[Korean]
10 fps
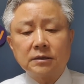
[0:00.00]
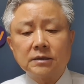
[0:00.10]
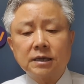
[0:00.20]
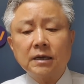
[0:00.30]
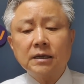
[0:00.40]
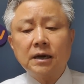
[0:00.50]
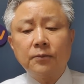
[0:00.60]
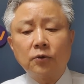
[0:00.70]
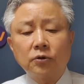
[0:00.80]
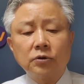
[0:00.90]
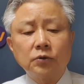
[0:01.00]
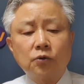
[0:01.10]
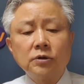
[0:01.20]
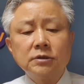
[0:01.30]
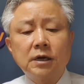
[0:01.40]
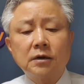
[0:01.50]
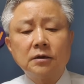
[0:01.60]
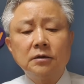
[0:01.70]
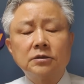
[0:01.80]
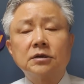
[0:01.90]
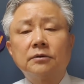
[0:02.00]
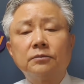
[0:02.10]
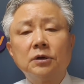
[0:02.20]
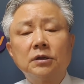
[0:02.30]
자 자기가 모르는 공약을 지금